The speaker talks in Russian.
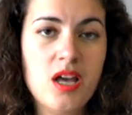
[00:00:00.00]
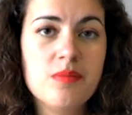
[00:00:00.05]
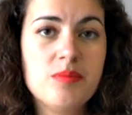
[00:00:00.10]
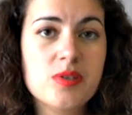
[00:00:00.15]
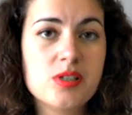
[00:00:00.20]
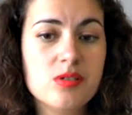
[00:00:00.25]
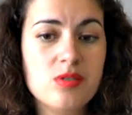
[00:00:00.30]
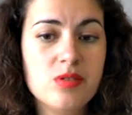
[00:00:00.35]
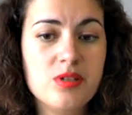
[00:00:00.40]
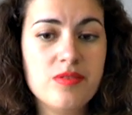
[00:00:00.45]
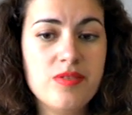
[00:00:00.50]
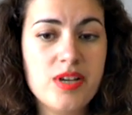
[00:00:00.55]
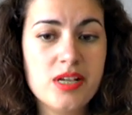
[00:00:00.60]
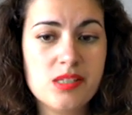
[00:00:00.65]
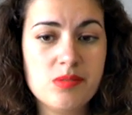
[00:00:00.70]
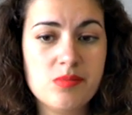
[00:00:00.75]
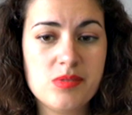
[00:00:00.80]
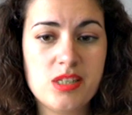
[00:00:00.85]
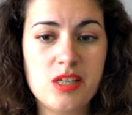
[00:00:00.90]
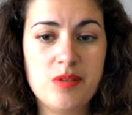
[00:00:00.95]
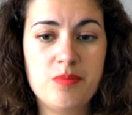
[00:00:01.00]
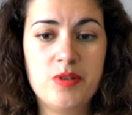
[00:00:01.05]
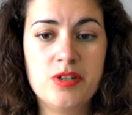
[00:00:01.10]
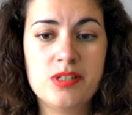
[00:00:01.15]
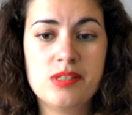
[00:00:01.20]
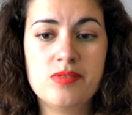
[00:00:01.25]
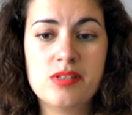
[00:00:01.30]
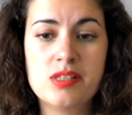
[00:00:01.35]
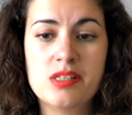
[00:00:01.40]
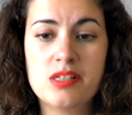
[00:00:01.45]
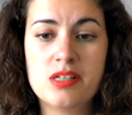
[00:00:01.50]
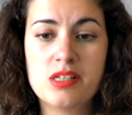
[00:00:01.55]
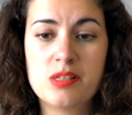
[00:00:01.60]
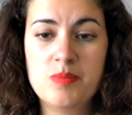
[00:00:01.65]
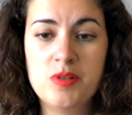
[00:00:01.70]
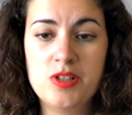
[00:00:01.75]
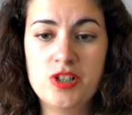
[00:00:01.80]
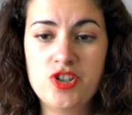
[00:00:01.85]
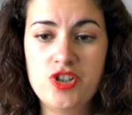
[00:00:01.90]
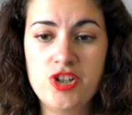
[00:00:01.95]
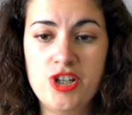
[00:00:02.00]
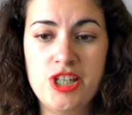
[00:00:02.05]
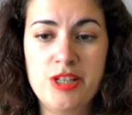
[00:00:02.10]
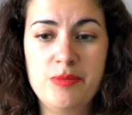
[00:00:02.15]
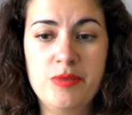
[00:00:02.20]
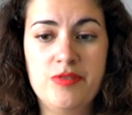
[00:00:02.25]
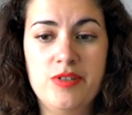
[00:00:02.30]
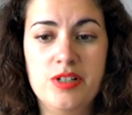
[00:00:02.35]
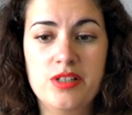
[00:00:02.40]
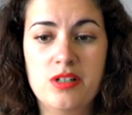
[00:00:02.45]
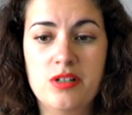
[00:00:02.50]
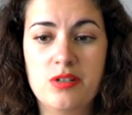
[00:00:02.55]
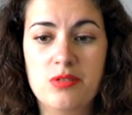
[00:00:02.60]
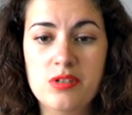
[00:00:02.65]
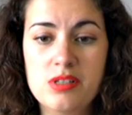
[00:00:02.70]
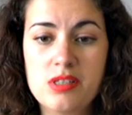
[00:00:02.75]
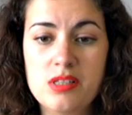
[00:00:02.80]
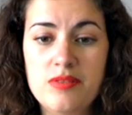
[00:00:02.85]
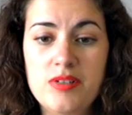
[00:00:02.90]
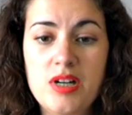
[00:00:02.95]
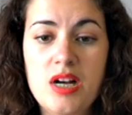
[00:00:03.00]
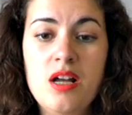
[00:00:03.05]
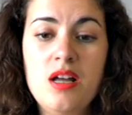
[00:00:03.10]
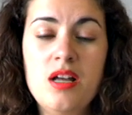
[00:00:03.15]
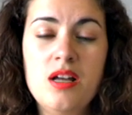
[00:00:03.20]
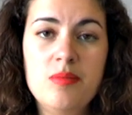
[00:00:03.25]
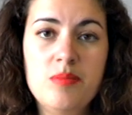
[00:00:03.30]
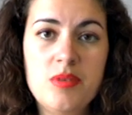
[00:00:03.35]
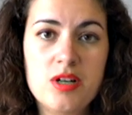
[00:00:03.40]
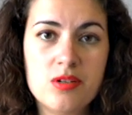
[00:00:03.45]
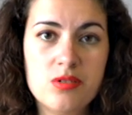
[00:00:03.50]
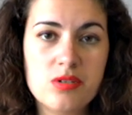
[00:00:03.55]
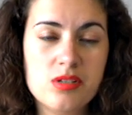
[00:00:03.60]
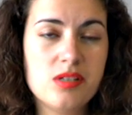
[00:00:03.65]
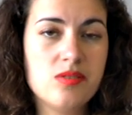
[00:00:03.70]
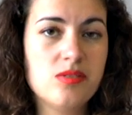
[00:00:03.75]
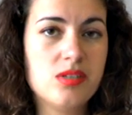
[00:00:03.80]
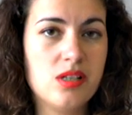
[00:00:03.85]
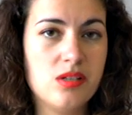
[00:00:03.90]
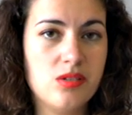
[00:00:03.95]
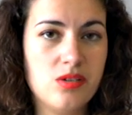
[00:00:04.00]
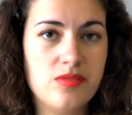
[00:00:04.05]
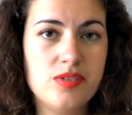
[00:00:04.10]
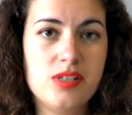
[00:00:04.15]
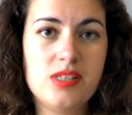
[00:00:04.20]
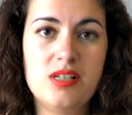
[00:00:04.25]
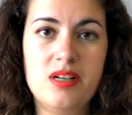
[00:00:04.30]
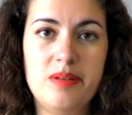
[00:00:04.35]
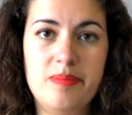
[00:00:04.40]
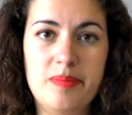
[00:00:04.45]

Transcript: Поскольку Вяземский пользовался расположением Ивана Грозного, Морозов становится